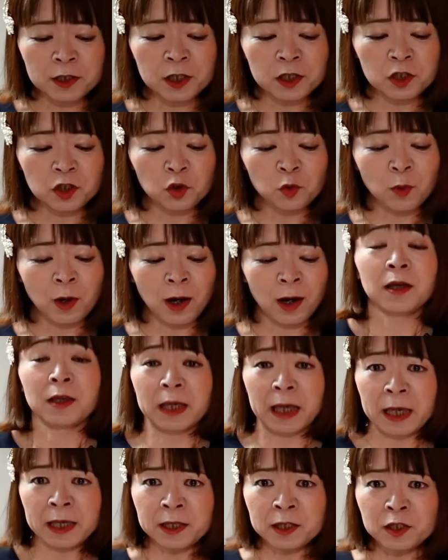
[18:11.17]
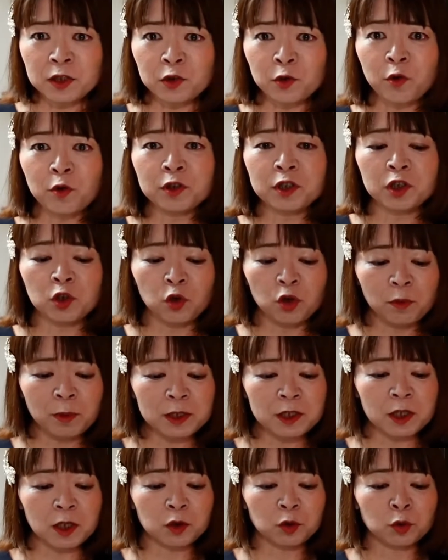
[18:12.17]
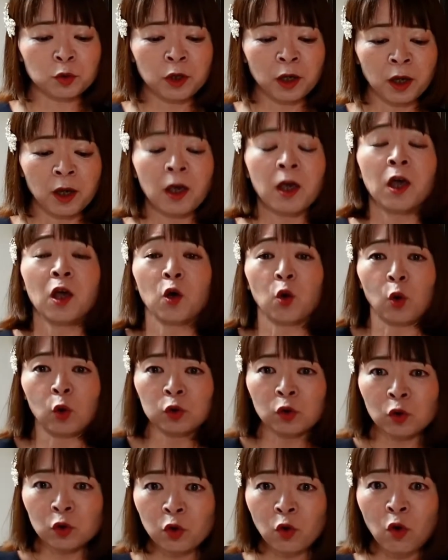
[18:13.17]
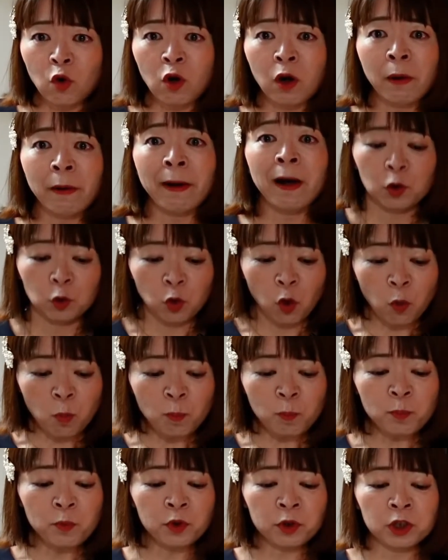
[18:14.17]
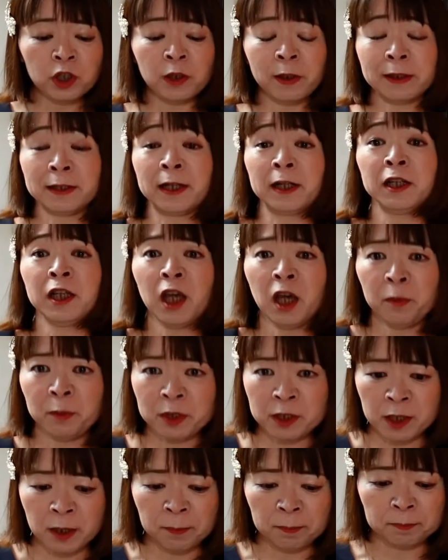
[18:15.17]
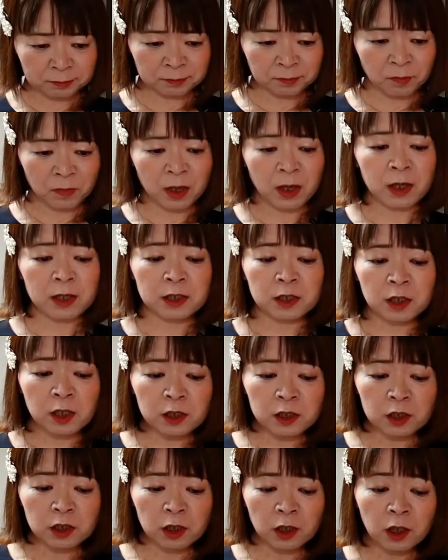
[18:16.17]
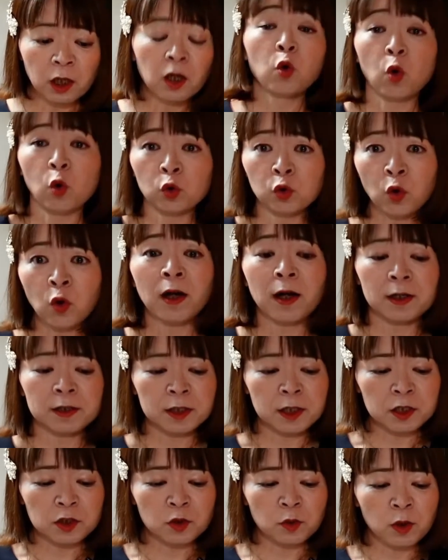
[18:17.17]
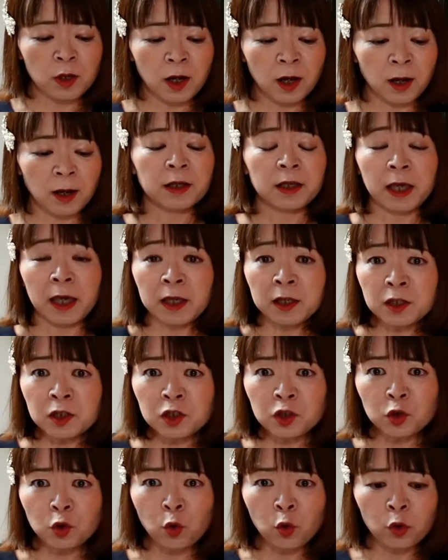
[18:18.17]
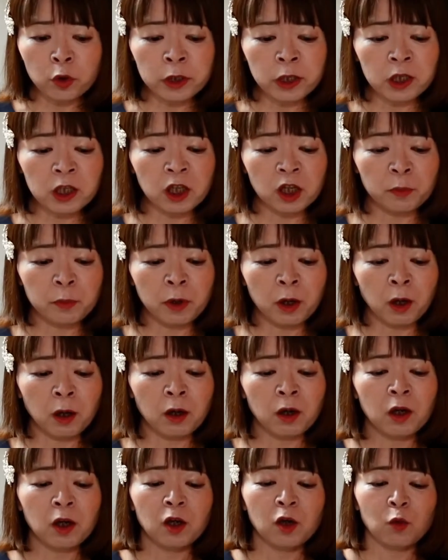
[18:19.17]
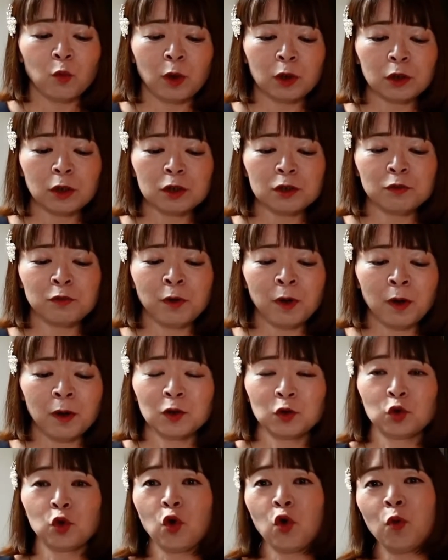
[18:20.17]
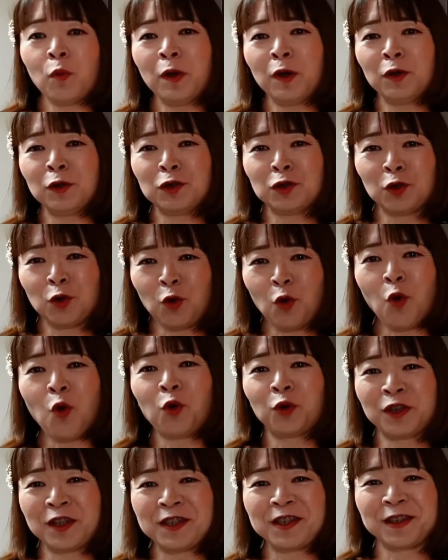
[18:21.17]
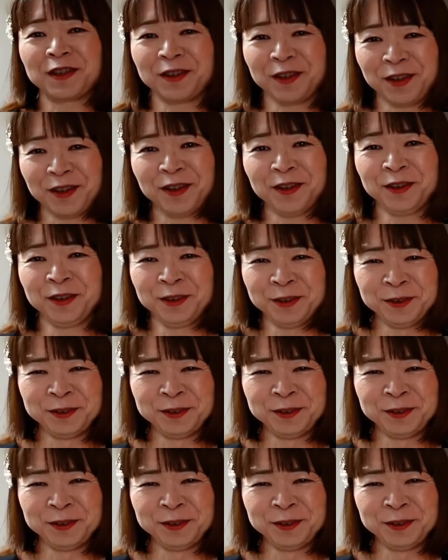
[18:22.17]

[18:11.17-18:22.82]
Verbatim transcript: 説は検証しておりませんので、この動画は論文にはなり得ません。しかし、この仮説が検証できれば、私はノーベル賞候補ですかね。